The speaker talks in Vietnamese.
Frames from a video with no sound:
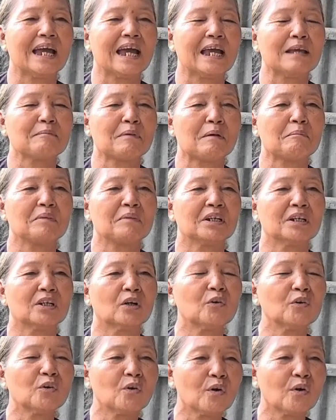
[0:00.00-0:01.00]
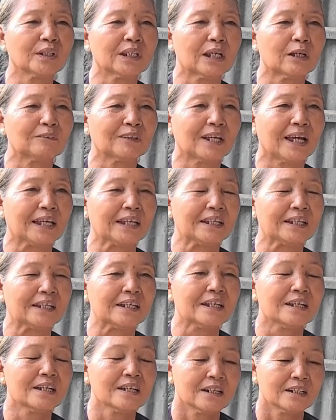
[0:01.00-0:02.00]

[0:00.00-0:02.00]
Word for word: dạy mà mình nối gót theo thầy.